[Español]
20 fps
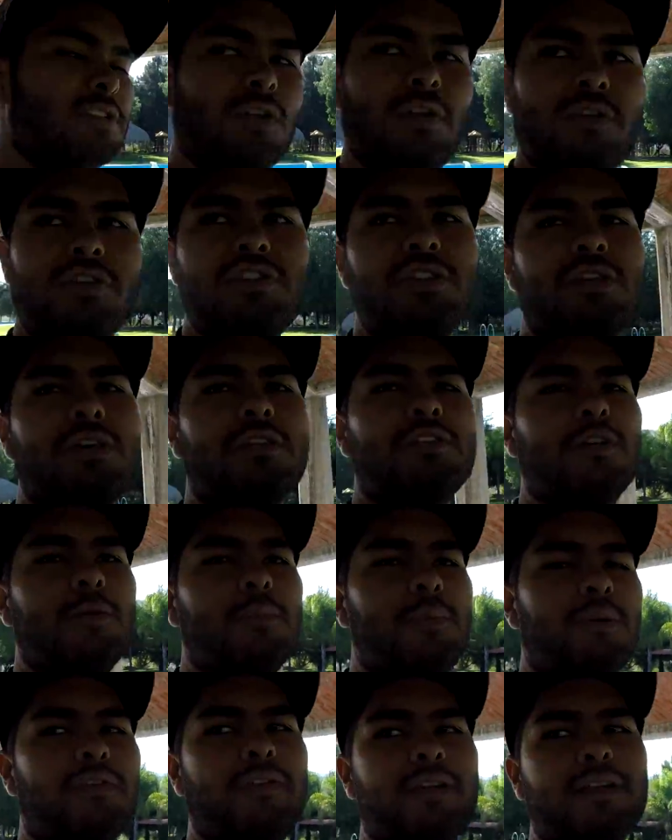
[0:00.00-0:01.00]
Todo chido, todo
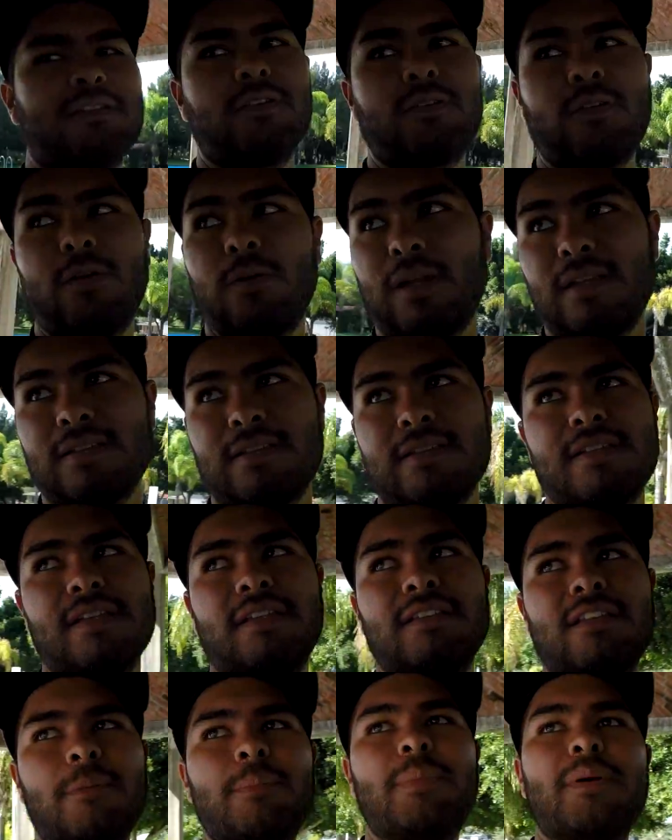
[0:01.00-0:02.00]
perfecto, cobran
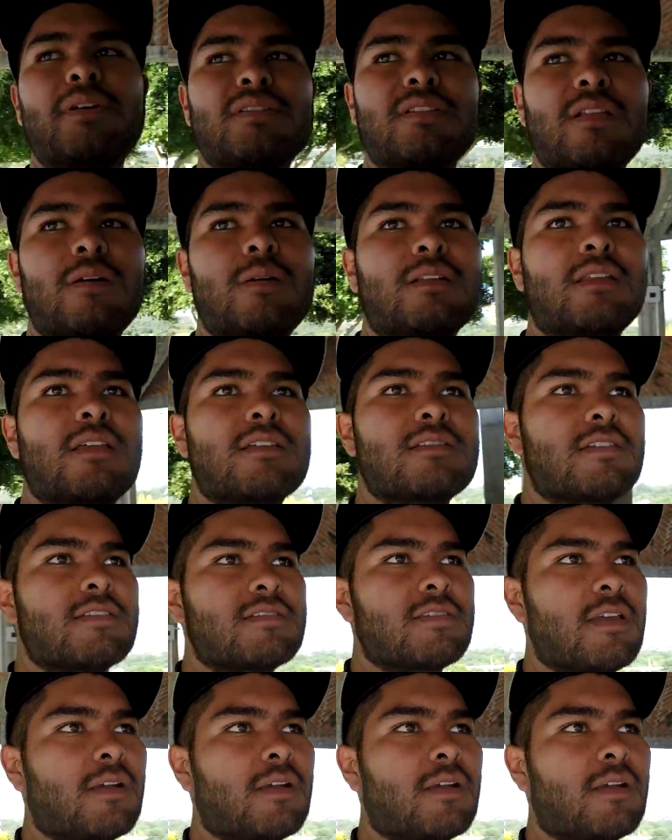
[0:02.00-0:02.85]
60 pesos, la verdad es que está